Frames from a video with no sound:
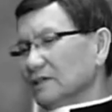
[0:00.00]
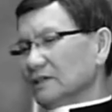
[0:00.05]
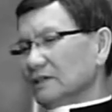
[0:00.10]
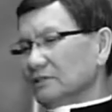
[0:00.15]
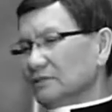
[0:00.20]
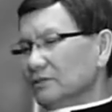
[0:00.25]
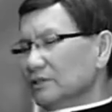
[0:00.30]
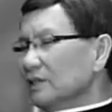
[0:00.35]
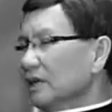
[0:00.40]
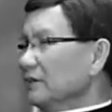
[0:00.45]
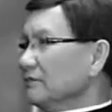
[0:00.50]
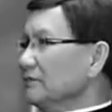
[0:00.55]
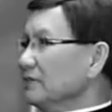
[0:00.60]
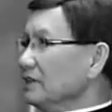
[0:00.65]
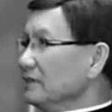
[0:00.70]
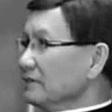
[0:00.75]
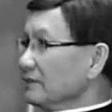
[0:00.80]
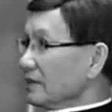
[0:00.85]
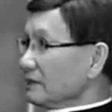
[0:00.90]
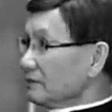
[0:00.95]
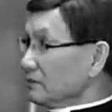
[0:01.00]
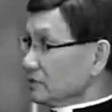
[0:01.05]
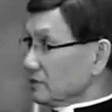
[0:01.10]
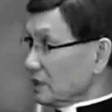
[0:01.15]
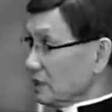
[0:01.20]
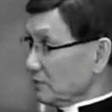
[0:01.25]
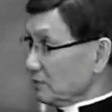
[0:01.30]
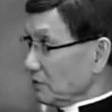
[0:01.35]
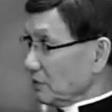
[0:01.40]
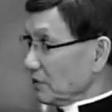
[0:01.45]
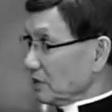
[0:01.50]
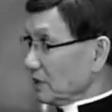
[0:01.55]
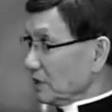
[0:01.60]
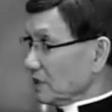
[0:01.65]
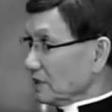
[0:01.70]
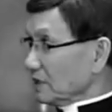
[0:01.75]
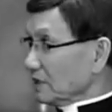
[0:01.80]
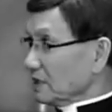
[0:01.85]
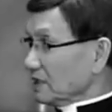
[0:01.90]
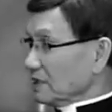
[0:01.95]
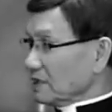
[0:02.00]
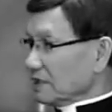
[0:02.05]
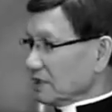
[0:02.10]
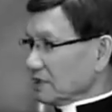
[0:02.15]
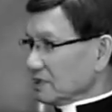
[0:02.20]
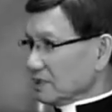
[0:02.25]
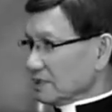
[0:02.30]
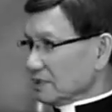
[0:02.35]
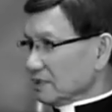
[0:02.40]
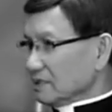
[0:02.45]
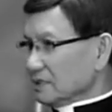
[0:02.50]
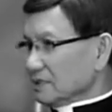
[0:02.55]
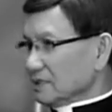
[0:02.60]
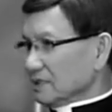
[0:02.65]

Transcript: à, vua David và vua Solomon đó, thì